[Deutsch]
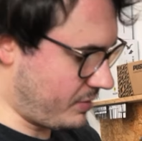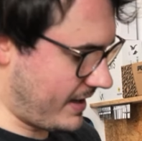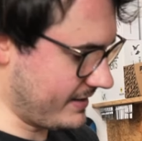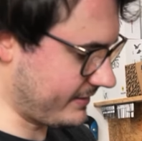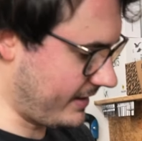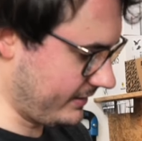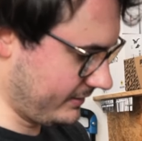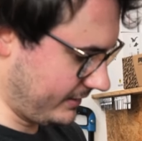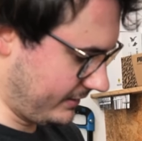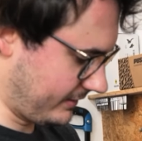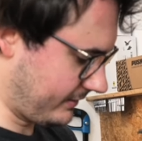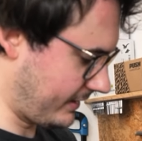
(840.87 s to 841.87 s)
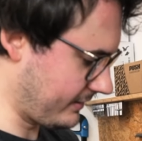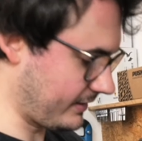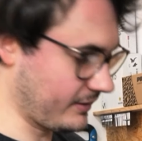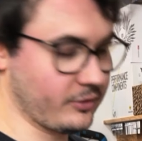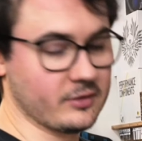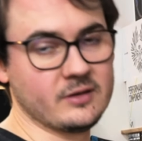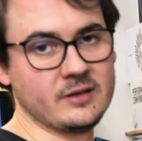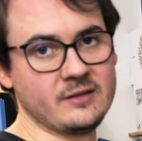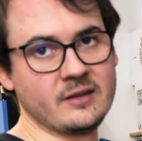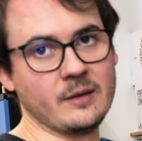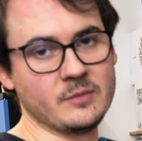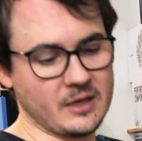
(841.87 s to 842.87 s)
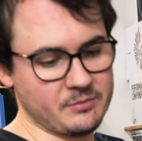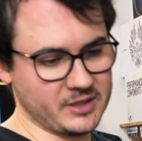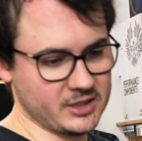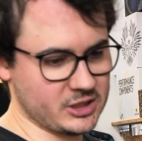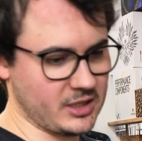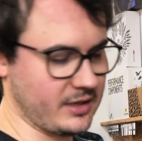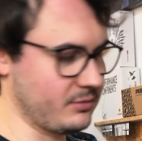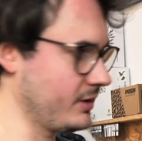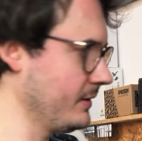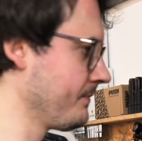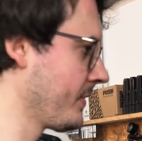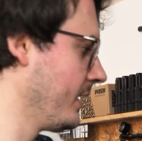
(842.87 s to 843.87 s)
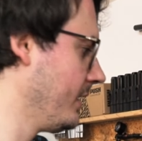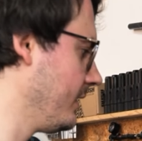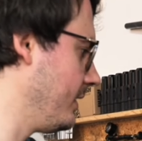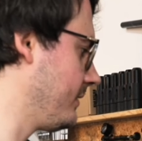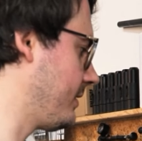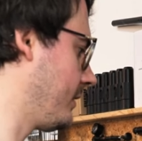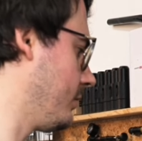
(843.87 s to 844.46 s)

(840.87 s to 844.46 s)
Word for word: paar Sachen, die interessant sein könnten. Diese MDRP-Scheibe ist ja